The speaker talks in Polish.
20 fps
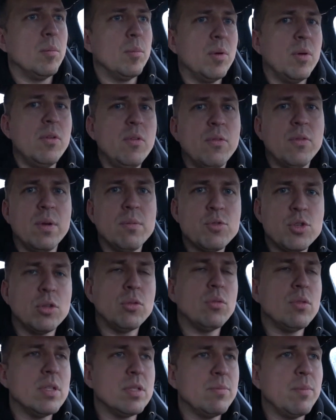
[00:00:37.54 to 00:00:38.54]
Powiem Wam, że
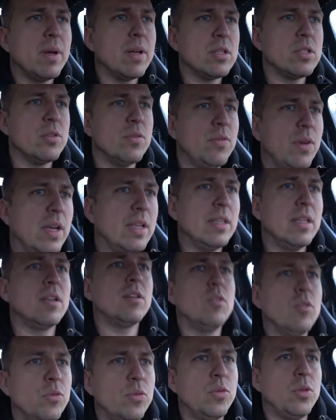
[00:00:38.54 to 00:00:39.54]
tu jest bardzo fajna
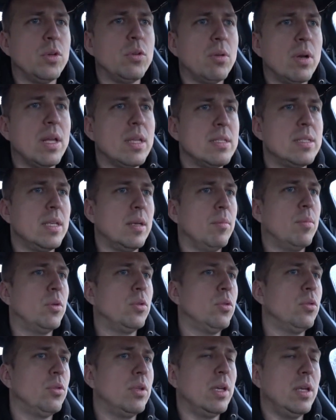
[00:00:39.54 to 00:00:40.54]
konfiguracja, bo
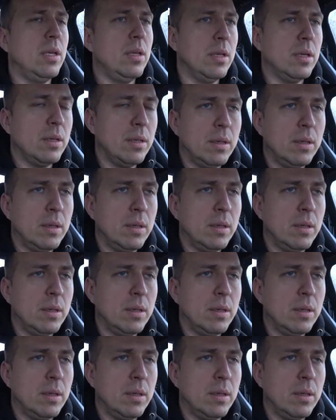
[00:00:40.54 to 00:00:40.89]
tutaj